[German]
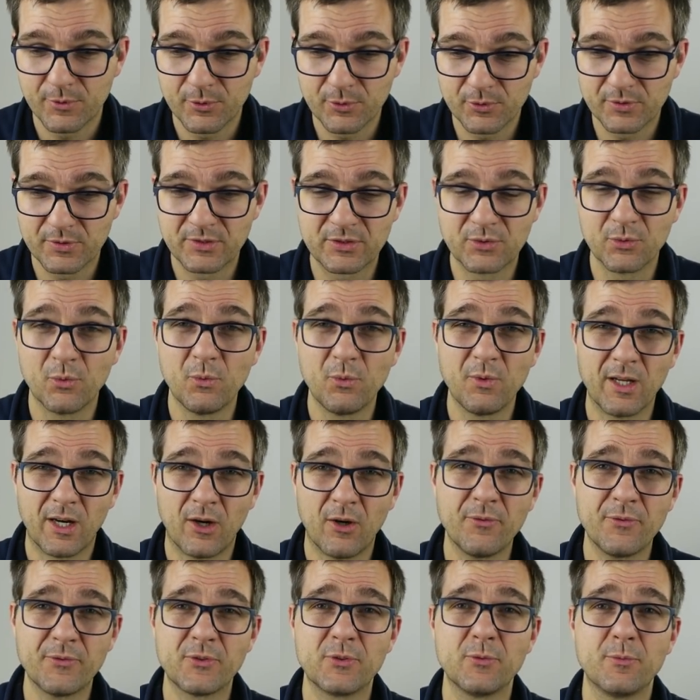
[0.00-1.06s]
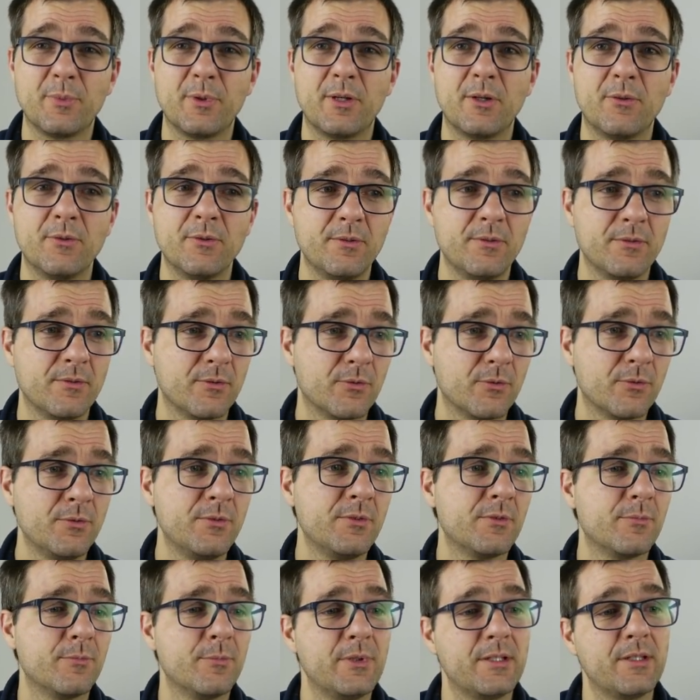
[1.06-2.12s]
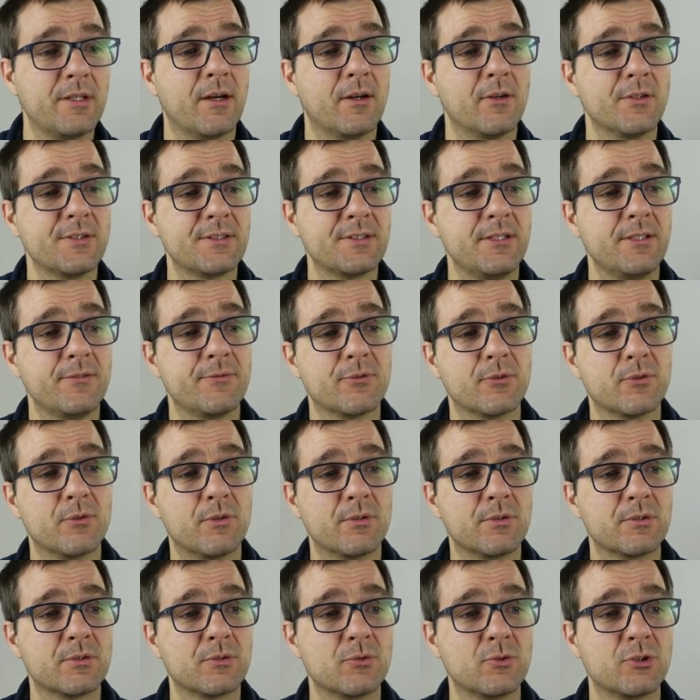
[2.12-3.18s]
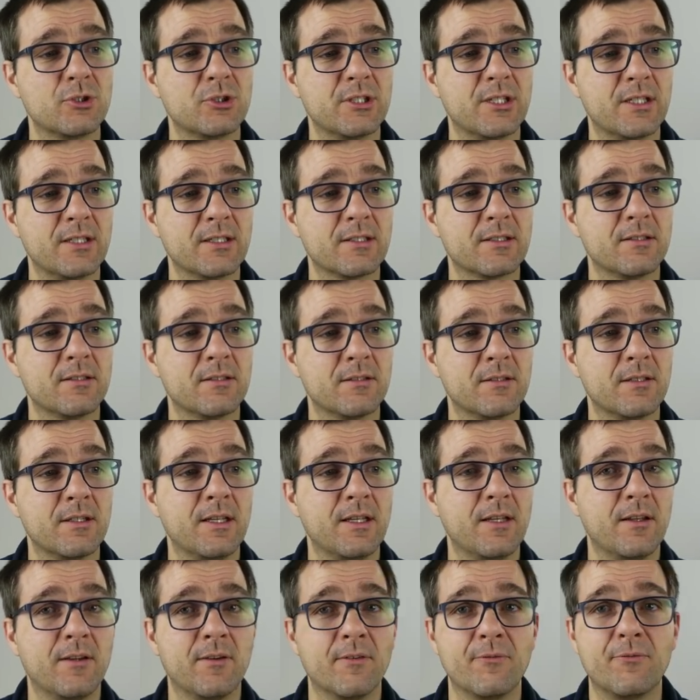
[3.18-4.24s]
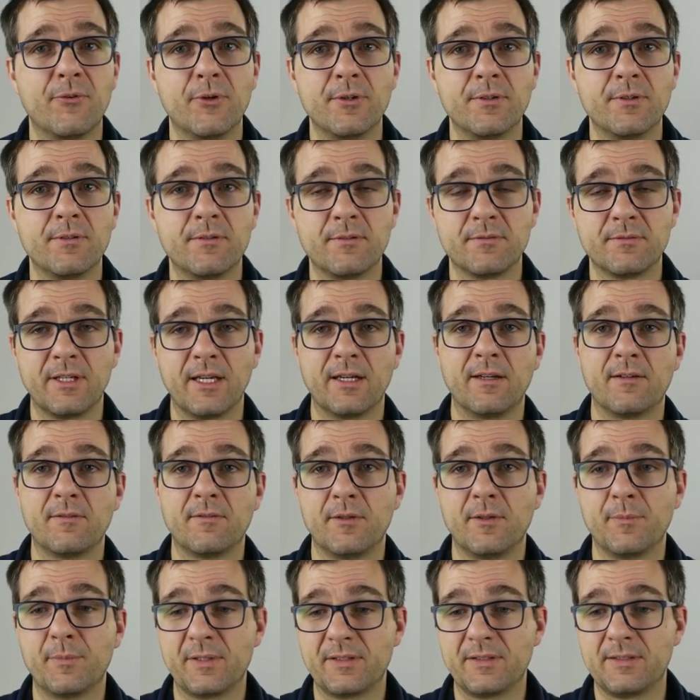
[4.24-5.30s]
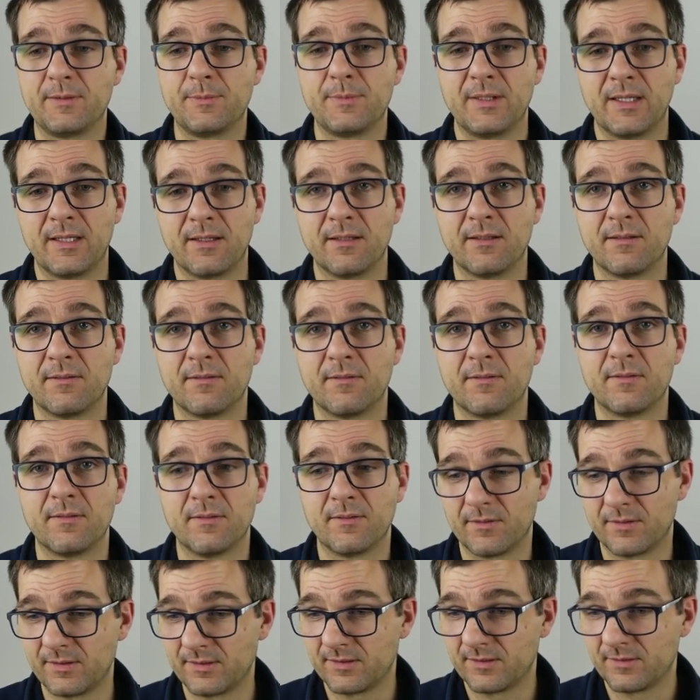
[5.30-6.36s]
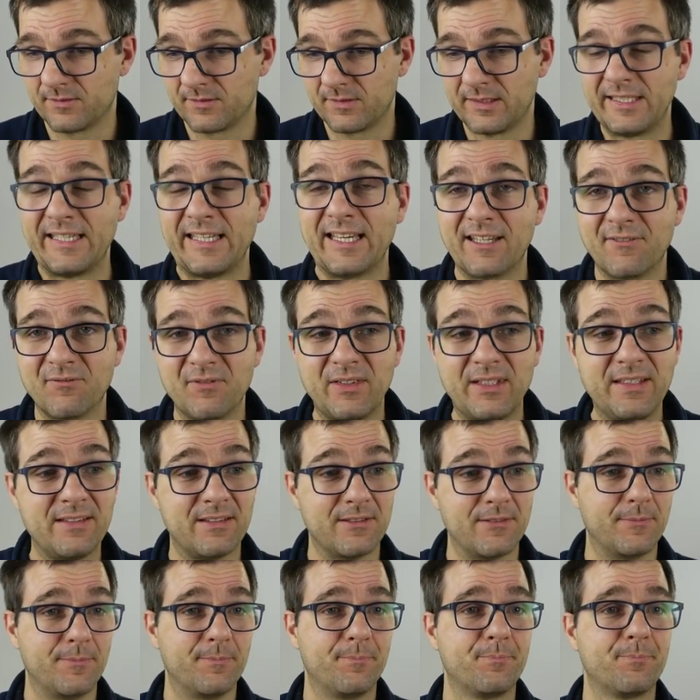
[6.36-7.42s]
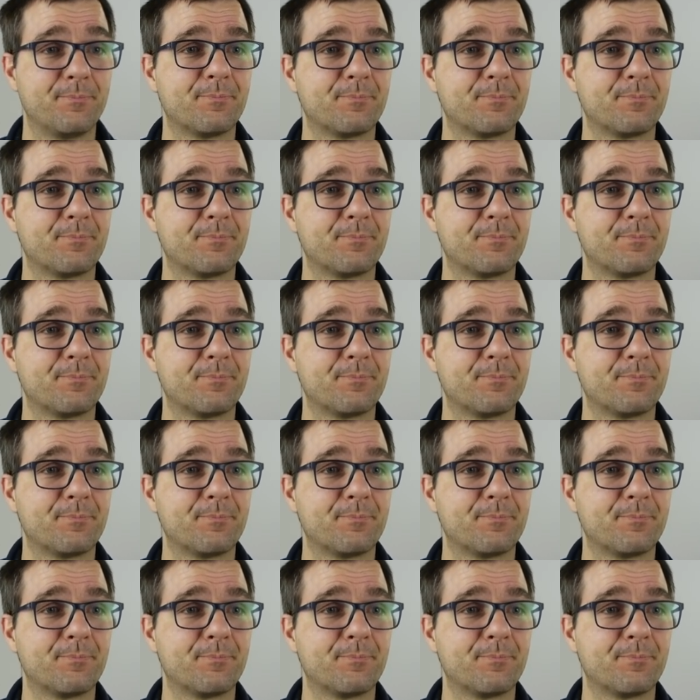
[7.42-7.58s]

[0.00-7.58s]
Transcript: Produktion aufzubauen und mit der Auslieferung zu starten von, ja, im Prinzip einer leeren Wiese.